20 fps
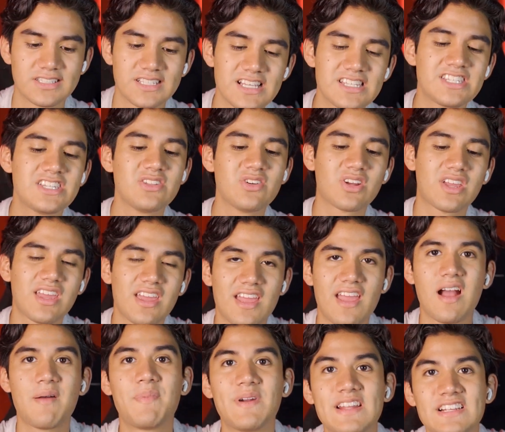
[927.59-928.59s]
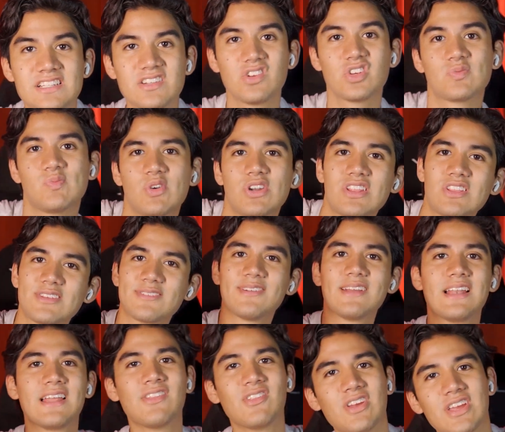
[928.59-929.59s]
Está chido que aparecen los monitos
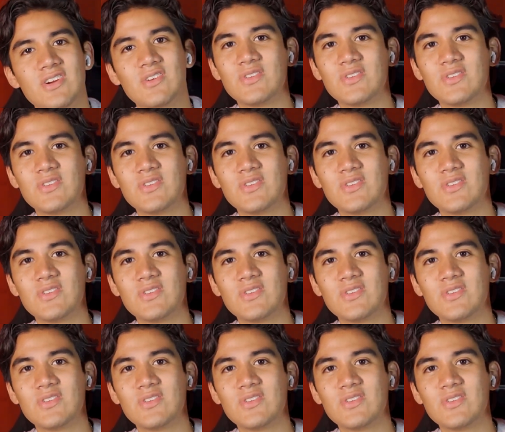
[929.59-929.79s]
bailando ahí